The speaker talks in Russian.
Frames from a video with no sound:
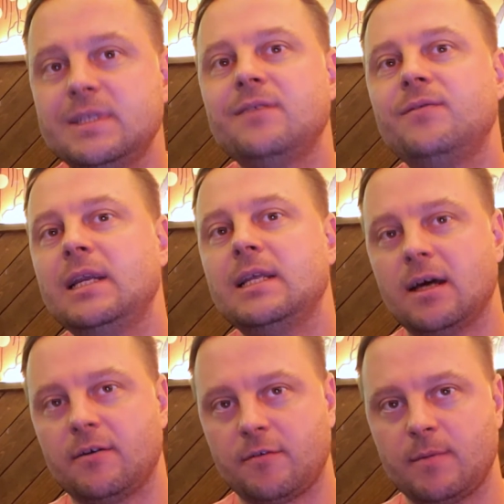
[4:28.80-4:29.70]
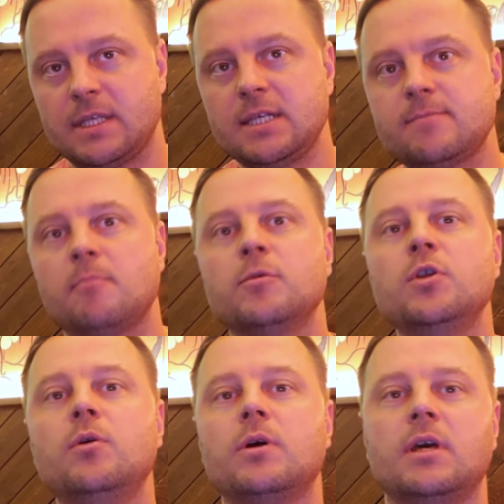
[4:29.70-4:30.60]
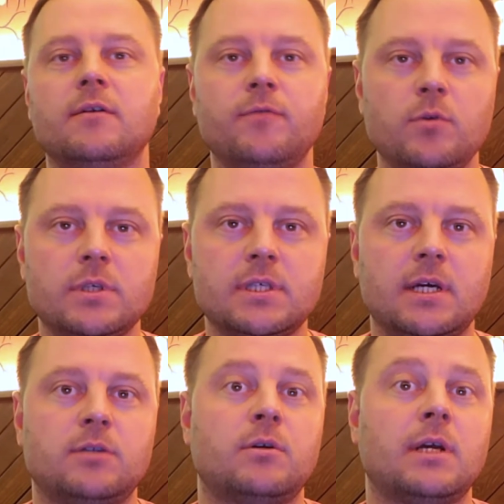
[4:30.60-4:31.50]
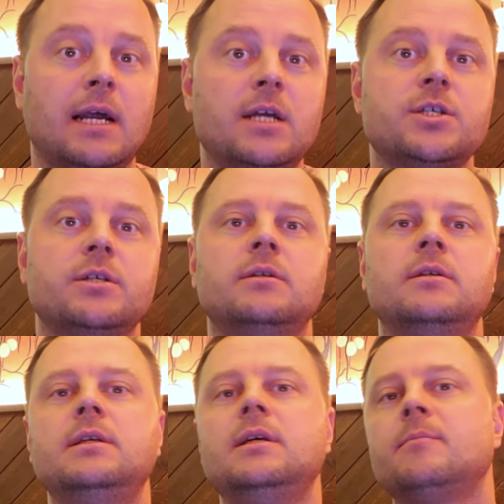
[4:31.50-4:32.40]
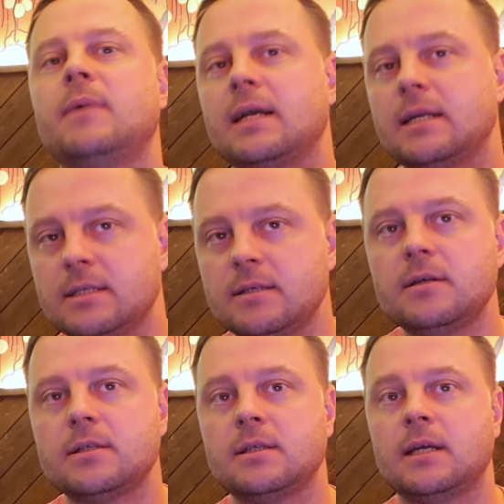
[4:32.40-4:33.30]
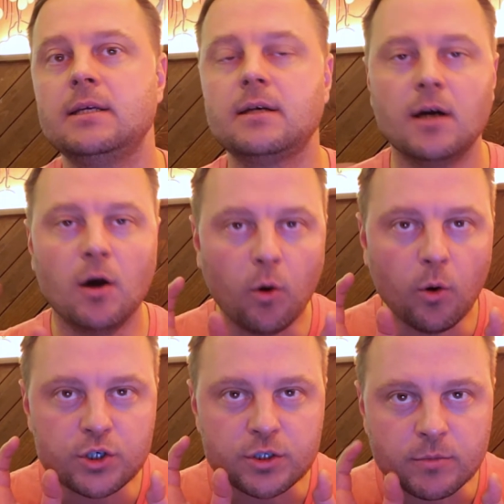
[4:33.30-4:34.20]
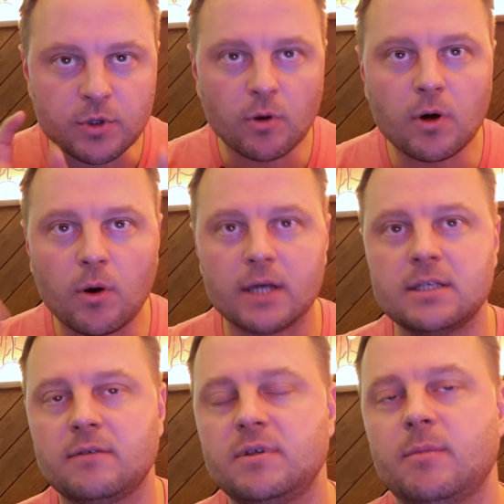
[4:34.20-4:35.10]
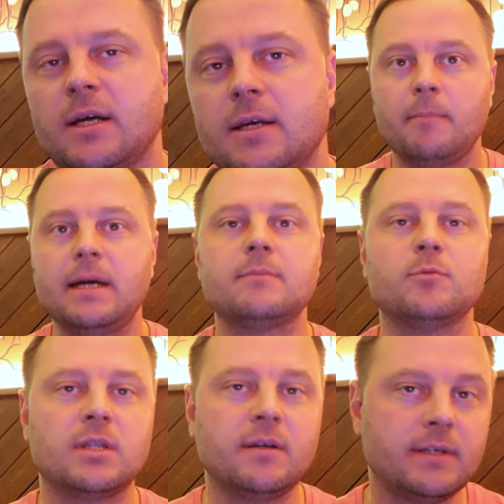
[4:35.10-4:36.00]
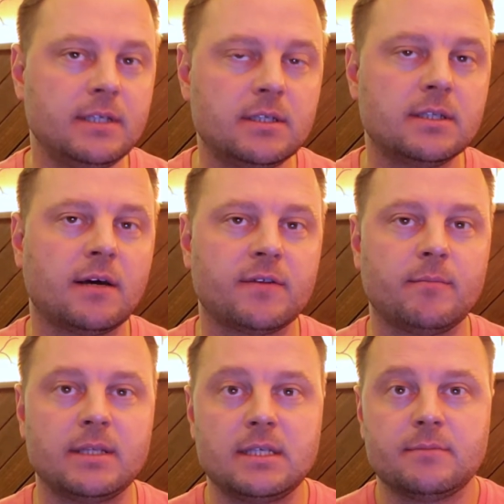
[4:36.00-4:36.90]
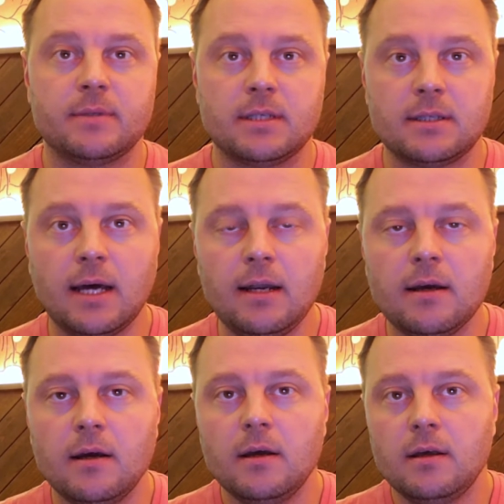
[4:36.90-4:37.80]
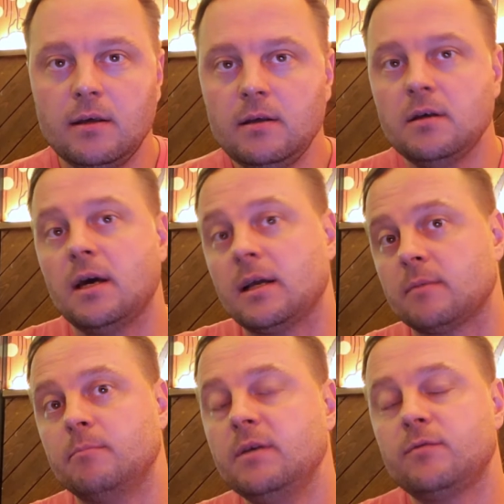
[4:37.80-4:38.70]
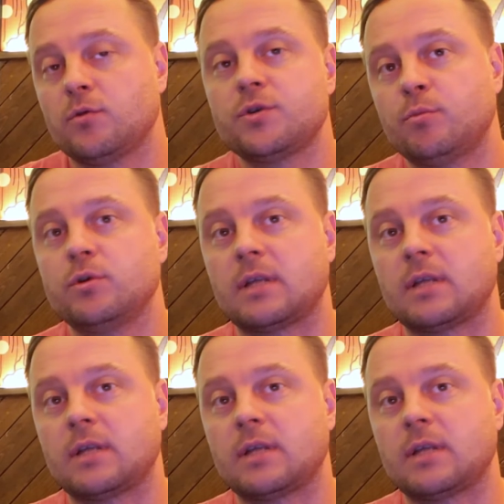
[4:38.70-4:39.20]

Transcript: довели до автоматизма многие функции, которые раньше не могли делать, и на них очень много уходило внимания. Поэтому доводите до автоматизма детали, и этот миф тоже будет